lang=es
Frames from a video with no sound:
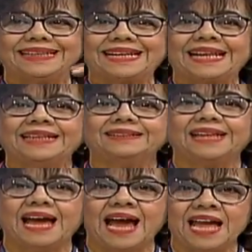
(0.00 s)
30
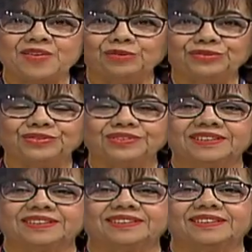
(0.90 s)
años
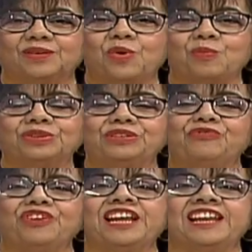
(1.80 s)
como si
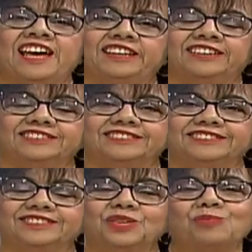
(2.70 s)
fuera nada,
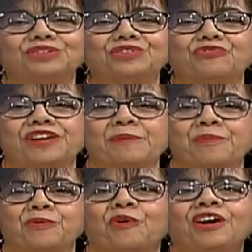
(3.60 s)
como si fuera
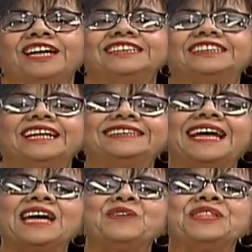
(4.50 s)
poco.
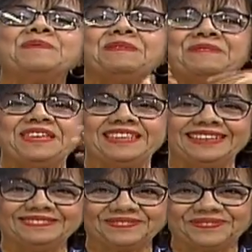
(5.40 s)
30 años de mi vida,
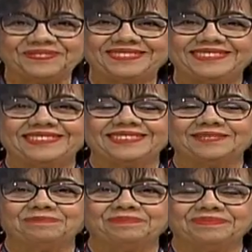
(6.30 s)

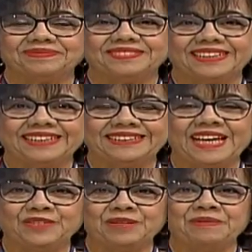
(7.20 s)
30
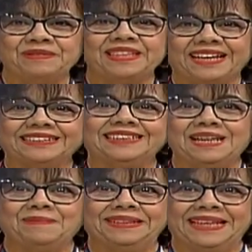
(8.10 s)
años de mi vida, casi
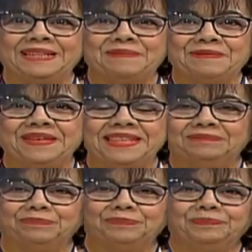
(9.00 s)
la mitad de mi vida,